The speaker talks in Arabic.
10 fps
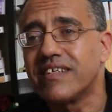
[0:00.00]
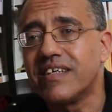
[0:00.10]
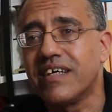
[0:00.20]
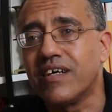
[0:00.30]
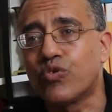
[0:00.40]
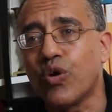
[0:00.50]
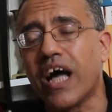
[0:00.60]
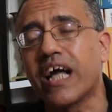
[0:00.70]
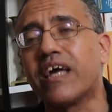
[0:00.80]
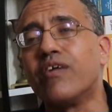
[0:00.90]
آه،
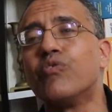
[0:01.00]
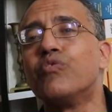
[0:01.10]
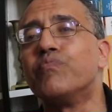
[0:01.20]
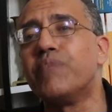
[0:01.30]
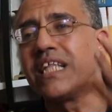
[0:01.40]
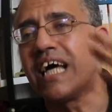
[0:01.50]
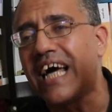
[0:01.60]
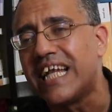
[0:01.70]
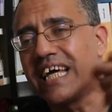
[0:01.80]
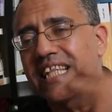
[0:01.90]
تؤكد
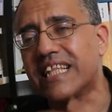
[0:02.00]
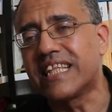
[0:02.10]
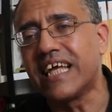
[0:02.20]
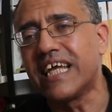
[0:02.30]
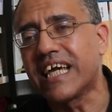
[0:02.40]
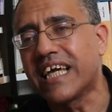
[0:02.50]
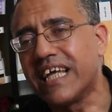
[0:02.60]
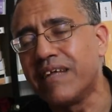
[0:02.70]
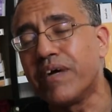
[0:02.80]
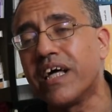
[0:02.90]
مدى الإرث
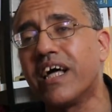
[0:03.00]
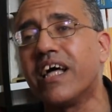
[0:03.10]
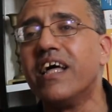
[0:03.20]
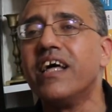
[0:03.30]
التاريخي لما